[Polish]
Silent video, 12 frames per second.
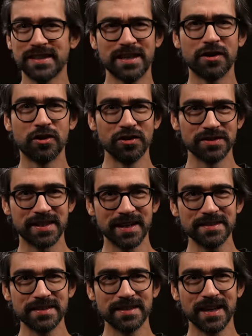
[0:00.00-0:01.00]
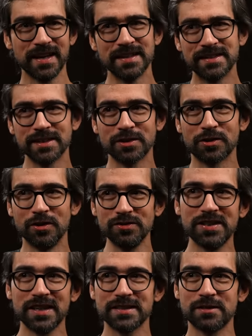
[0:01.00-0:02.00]
taki kontrast, ale ten
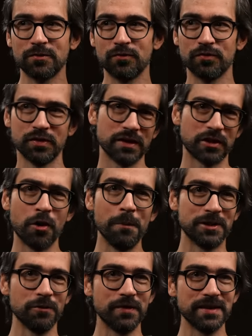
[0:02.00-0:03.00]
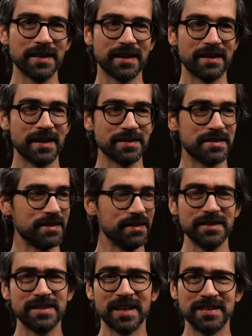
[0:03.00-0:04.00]
kontrast w komediowej
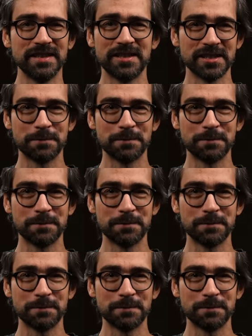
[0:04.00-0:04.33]
narracji idealnie się